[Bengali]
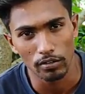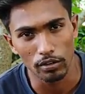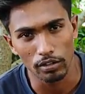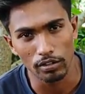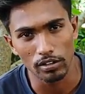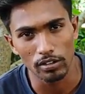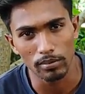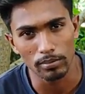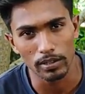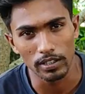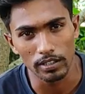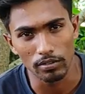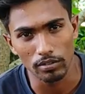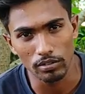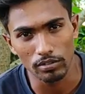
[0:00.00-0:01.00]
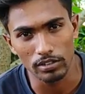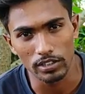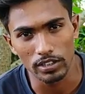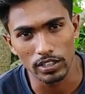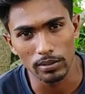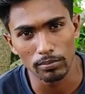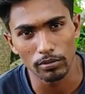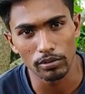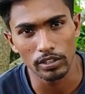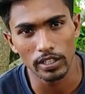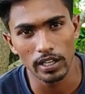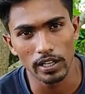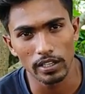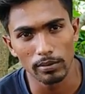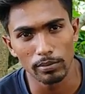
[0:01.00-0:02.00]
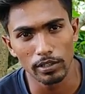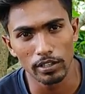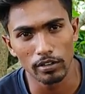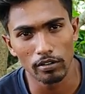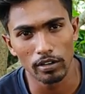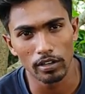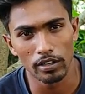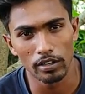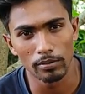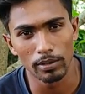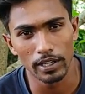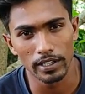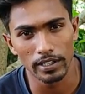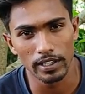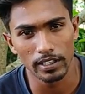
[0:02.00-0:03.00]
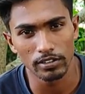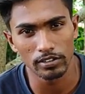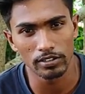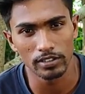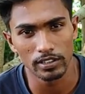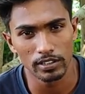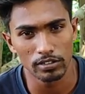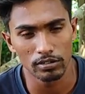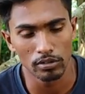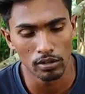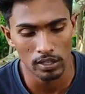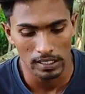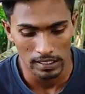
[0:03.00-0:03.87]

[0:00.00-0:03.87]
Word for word: কত দাম বা এটি কত সিস্টেম প্রক্রিয়া এটি বিক্রি করা হয় বা এটির আসলে যে কিছু